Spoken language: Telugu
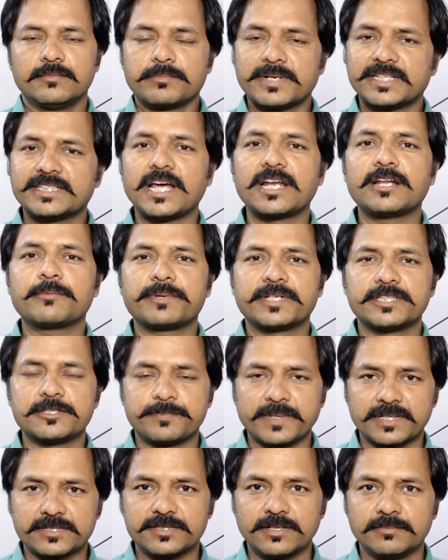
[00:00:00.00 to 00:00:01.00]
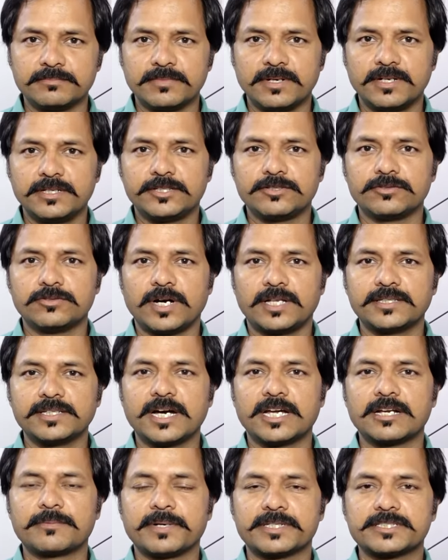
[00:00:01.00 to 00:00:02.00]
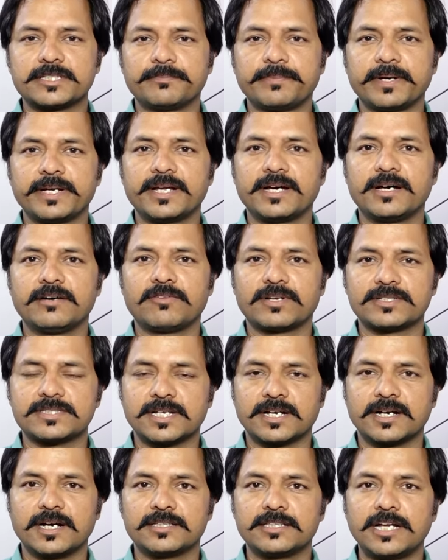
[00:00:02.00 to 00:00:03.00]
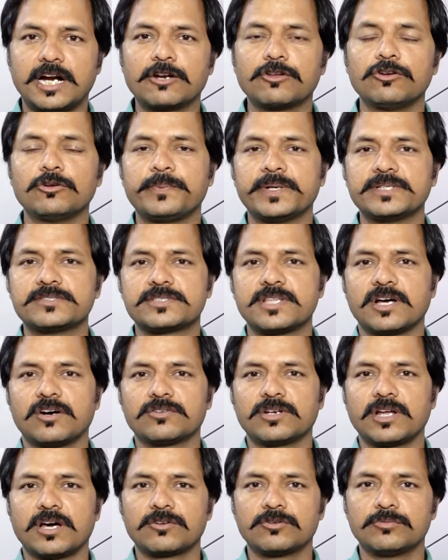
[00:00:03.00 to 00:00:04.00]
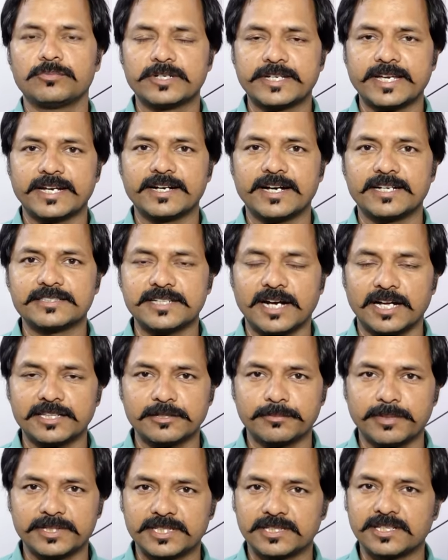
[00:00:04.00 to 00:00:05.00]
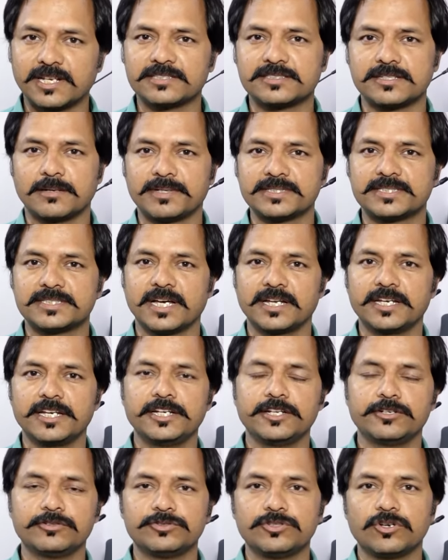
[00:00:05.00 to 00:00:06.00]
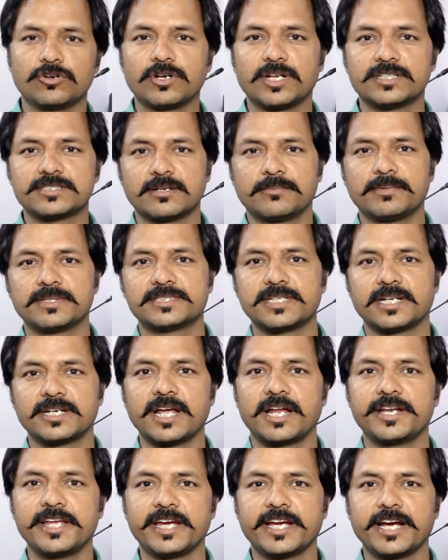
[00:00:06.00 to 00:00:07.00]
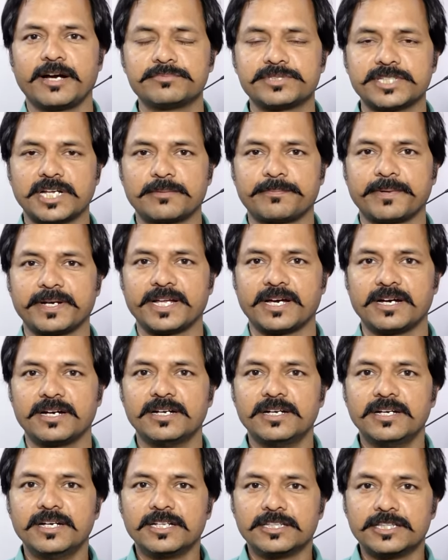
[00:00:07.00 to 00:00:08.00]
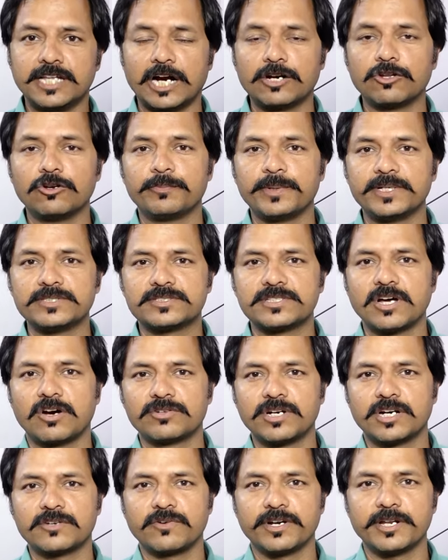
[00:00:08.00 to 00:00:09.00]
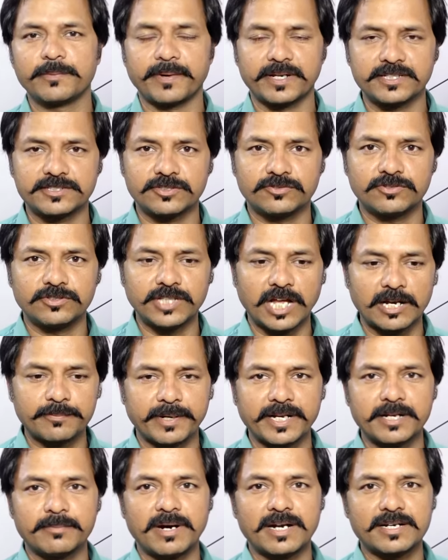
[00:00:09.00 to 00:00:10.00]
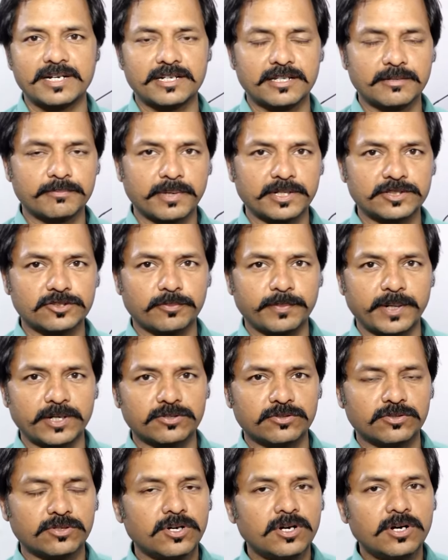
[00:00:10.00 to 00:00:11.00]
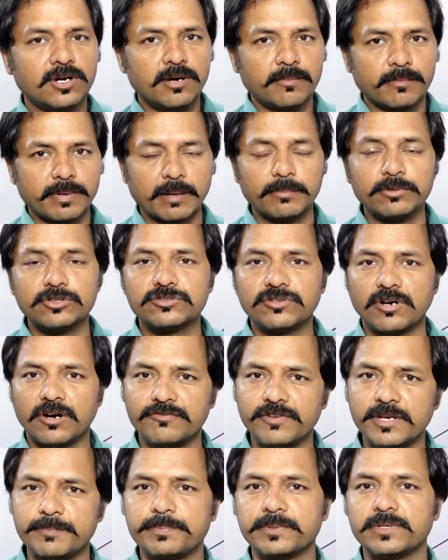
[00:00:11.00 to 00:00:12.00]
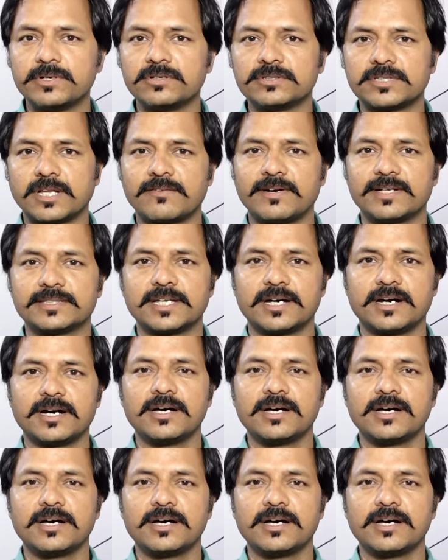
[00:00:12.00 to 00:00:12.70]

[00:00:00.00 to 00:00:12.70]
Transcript: ప్రధాన ప్రతిపక్షం ఇటు అధికార పక్షం పైన వరుసగా దాడులు పెంచుతూ ఉన్నారు ముఖ్యంగా శాంతి భద్రతల సమస్య అని నిరుద్యోగుల సమస్య అని అనేక అంశాలపైన దాడులు పెంచుతూ ఉన్నటువంటి పరిస్థితిని దానిపైన మాట్లాడదాం మనతో పాటు ప్రభుత్వ విప్ తర్వాత